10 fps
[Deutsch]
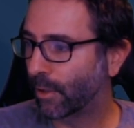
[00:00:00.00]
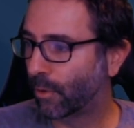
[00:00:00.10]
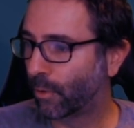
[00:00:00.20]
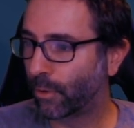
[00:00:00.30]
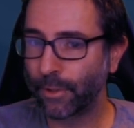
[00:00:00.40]

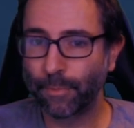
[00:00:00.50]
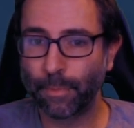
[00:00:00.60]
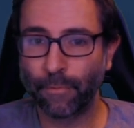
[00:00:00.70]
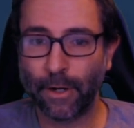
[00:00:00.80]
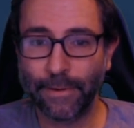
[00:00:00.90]
Und
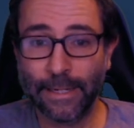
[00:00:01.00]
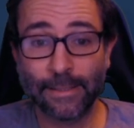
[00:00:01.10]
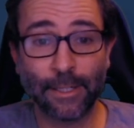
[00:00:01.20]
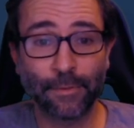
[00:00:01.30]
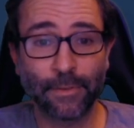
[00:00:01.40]
bevor wir
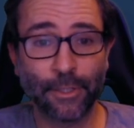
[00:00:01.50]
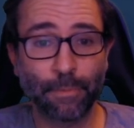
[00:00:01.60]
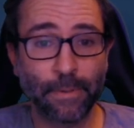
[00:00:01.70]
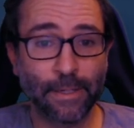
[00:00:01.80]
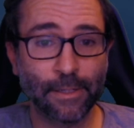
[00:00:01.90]
jetzt auf das
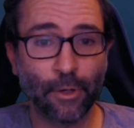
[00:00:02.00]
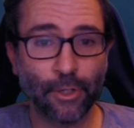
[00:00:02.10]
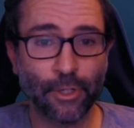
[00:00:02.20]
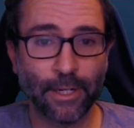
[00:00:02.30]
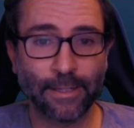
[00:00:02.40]
Spiel
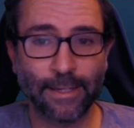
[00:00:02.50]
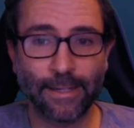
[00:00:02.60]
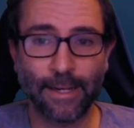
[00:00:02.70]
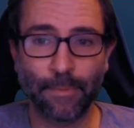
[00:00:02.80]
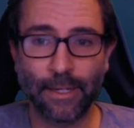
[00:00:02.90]
Deutschland
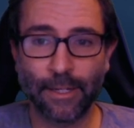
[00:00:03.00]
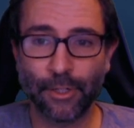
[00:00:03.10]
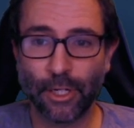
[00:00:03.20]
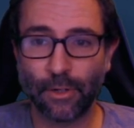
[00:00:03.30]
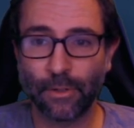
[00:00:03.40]
gegen Armenien
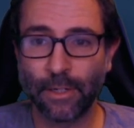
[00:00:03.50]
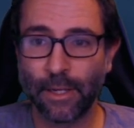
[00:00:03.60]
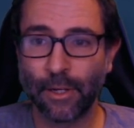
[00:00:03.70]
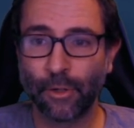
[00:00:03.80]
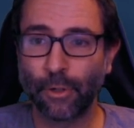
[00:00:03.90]
schauen,
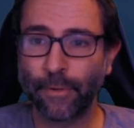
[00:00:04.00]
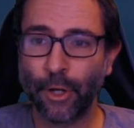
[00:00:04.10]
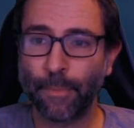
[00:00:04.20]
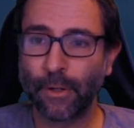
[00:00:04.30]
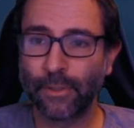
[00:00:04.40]
gucken wir
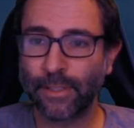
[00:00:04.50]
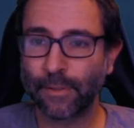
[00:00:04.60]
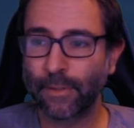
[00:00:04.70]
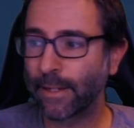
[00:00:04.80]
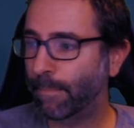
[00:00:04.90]
doch mal kurz auf
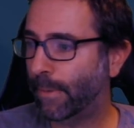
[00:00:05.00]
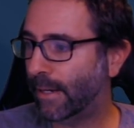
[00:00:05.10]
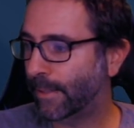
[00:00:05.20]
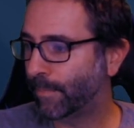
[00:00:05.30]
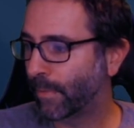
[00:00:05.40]
die
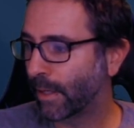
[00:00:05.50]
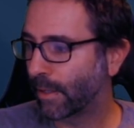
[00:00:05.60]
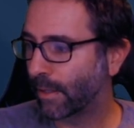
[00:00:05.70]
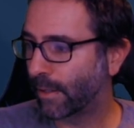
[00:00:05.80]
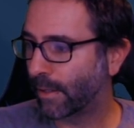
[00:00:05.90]
Tabelle
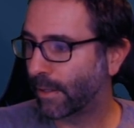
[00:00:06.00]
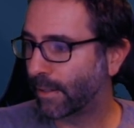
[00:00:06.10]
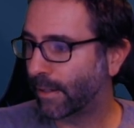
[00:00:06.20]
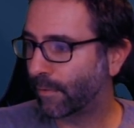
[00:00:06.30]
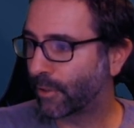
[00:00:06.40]
äh,
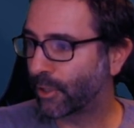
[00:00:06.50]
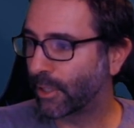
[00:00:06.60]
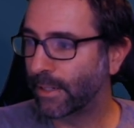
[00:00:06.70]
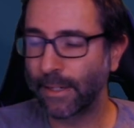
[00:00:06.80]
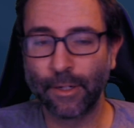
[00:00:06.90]
der
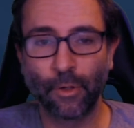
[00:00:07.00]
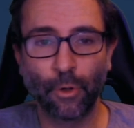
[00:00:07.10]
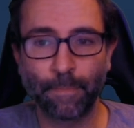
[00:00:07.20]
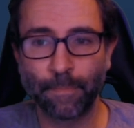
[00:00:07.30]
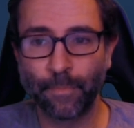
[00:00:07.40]
verschiedenen
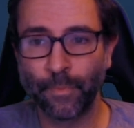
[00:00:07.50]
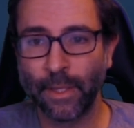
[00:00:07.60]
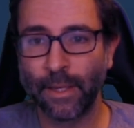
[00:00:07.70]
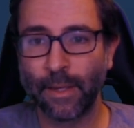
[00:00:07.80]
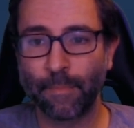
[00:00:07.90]
Gruppen.
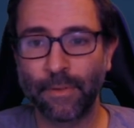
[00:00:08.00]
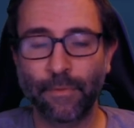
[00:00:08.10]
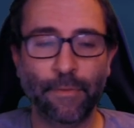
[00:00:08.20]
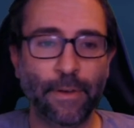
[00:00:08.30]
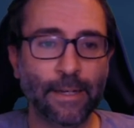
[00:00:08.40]
Man,
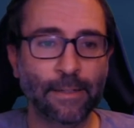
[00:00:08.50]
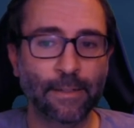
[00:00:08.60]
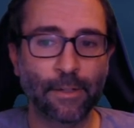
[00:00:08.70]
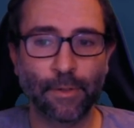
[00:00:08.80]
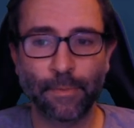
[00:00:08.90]
wir
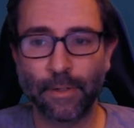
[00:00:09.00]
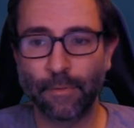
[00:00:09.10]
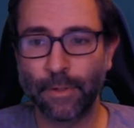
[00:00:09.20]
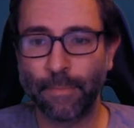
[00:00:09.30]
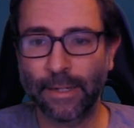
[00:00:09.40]
werden
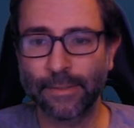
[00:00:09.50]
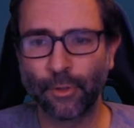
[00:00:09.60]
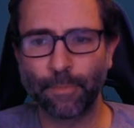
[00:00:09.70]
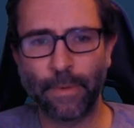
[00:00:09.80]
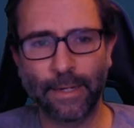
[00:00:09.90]
in den meisten
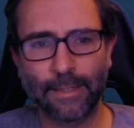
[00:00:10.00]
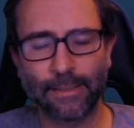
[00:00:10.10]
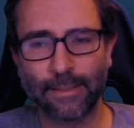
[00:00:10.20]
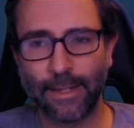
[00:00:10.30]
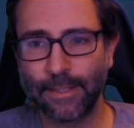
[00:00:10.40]
Gruppen eigentlich
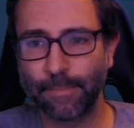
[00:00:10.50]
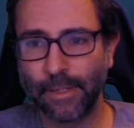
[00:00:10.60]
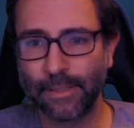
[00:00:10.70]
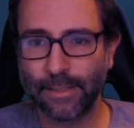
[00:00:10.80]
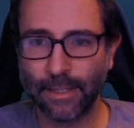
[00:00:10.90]
das gleiche
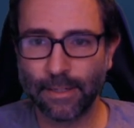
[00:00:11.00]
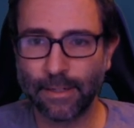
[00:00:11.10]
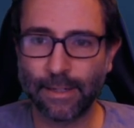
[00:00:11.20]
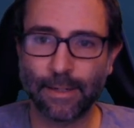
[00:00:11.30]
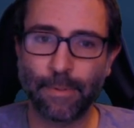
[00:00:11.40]
Bild sehen.
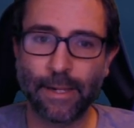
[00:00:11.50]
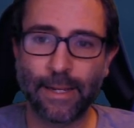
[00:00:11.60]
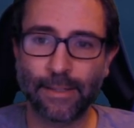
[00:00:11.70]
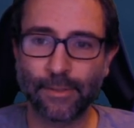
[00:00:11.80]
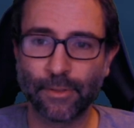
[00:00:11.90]
Der Tabellen
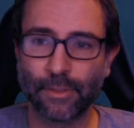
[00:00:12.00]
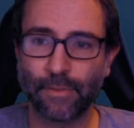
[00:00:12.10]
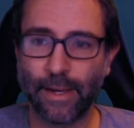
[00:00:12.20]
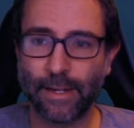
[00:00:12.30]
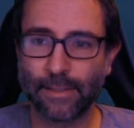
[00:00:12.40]
Tabellenerste und
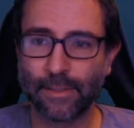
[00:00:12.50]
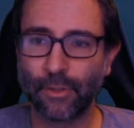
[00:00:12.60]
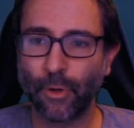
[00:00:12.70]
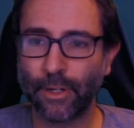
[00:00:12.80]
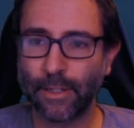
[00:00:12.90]
Zweite
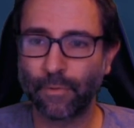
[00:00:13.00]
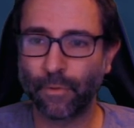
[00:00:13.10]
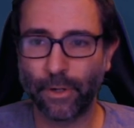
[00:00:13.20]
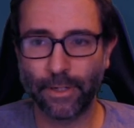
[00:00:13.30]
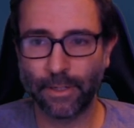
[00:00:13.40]
sind deutlich
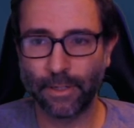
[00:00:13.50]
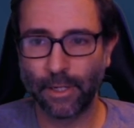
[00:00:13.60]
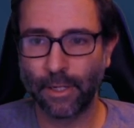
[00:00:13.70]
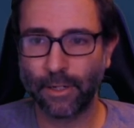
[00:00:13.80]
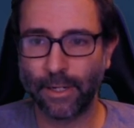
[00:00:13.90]
vorne.
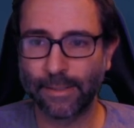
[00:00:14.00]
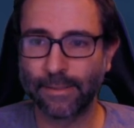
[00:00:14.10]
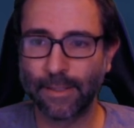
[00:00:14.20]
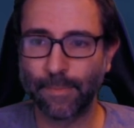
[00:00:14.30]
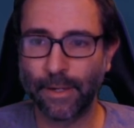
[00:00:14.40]
Da ist
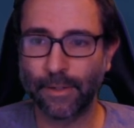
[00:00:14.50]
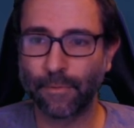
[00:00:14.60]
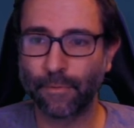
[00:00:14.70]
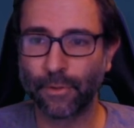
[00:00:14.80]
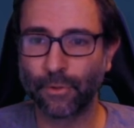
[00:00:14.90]
nicht mehr
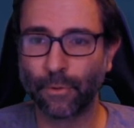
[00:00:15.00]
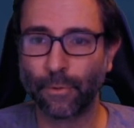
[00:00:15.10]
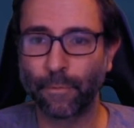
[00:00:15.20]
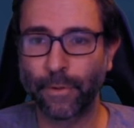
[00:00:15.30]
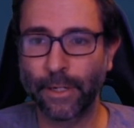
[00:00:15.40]
für
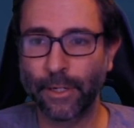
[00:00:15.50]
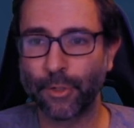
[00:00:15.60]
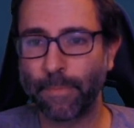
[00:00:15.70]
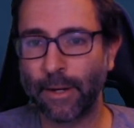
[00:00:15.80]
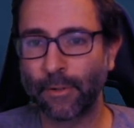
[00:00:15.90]
so viel
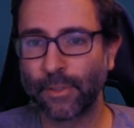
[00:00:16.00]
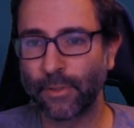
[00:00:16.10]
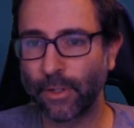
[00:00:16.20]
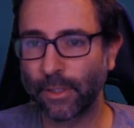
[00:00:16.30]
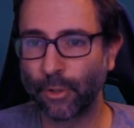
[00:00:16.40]
Spannung
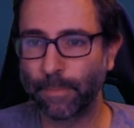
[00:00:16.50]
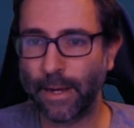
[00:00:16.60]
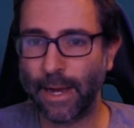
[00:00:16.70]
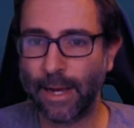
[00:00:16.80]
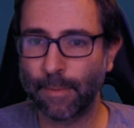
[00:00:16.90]
gesorgt.
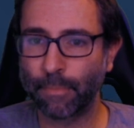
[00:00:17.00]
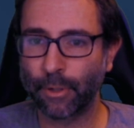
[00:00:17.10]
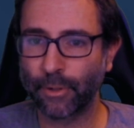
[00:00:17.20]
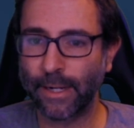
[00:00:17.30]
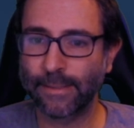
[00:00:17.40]
Gruppe A,
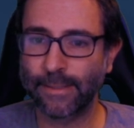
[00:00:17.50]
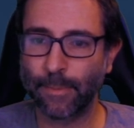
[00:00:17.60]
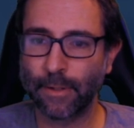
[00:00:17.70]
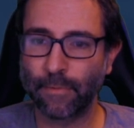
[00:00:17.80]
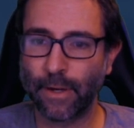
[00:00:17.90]
Portugal,
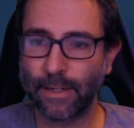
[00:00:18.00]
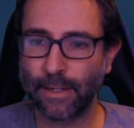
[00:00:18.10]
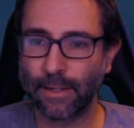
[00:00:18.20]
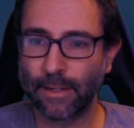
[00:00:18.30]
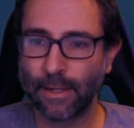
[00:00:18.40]
Serbien
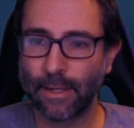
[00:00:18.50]
weiter.